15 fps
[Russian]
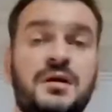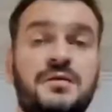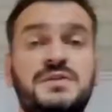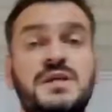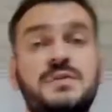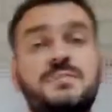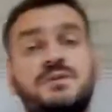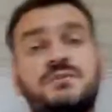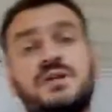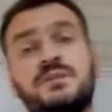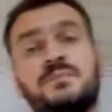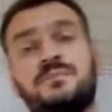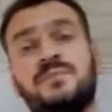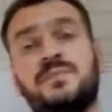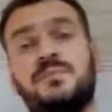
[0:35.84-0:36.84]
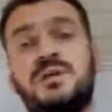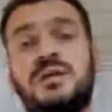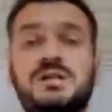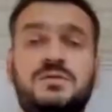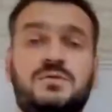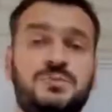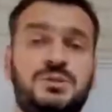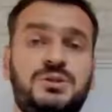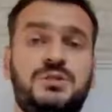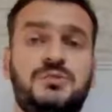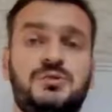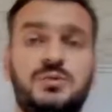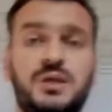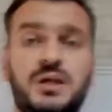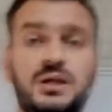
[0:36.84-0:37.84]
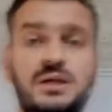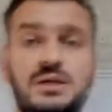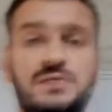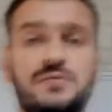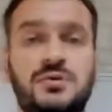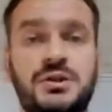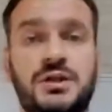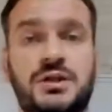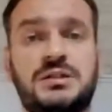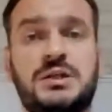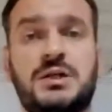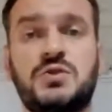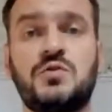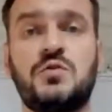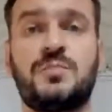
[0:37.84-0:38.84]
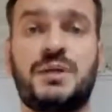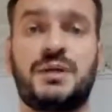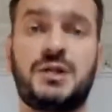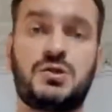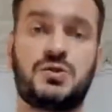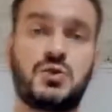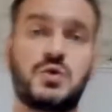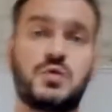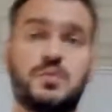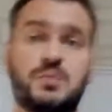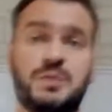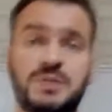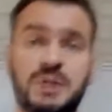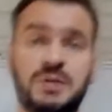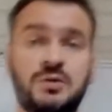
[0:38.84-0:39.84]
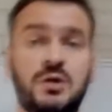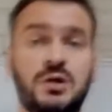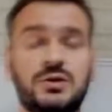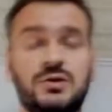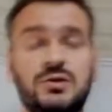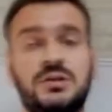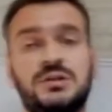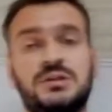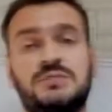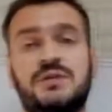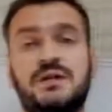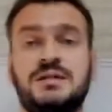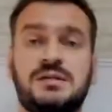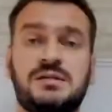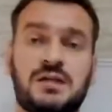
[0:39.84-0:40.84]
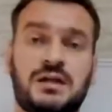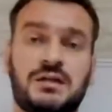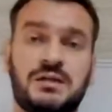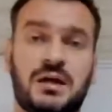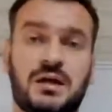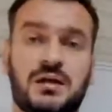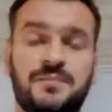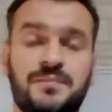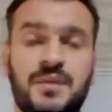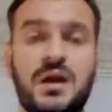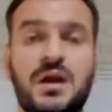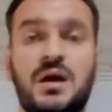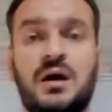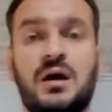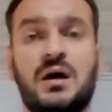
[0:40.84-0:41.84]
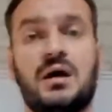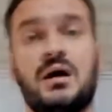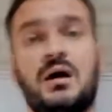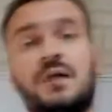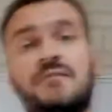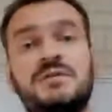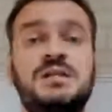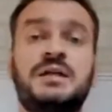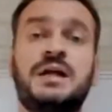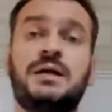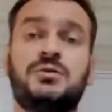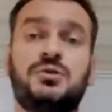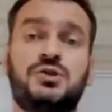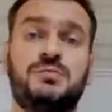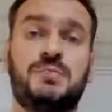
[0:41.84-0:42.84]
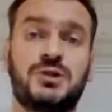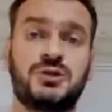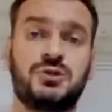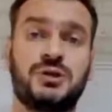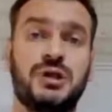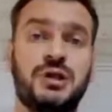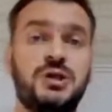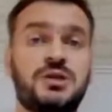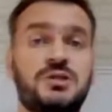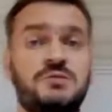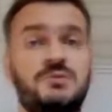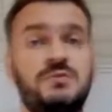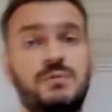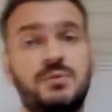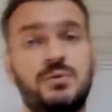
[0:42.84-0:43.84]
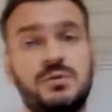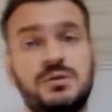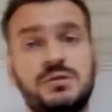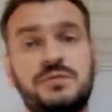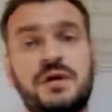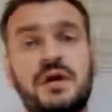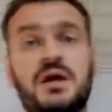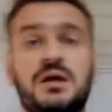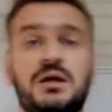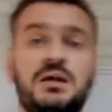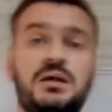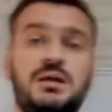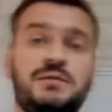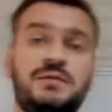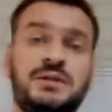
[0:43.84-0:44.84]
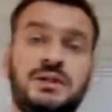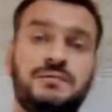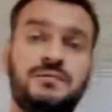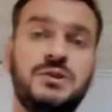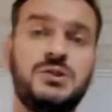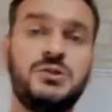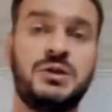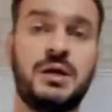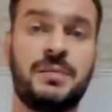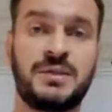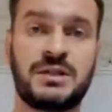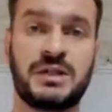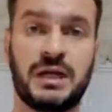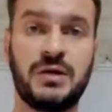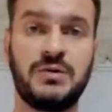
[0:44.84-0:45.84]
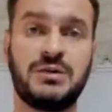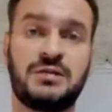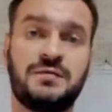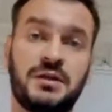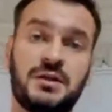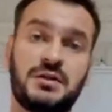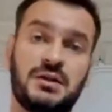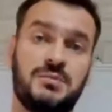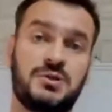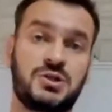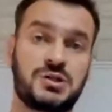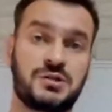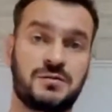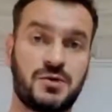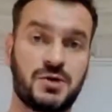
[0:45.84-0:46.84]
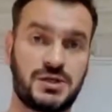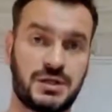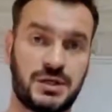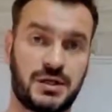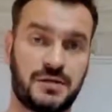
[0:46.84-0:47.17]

Всем привет. Меня зовут Дмитрий Трубалко, и сегодня я расскажу вам про нашу новую площадку, которая называется StarTrack. А, возникает очень большое количество вопросов, и в этом видео я постараюсь ответить на большинство из них.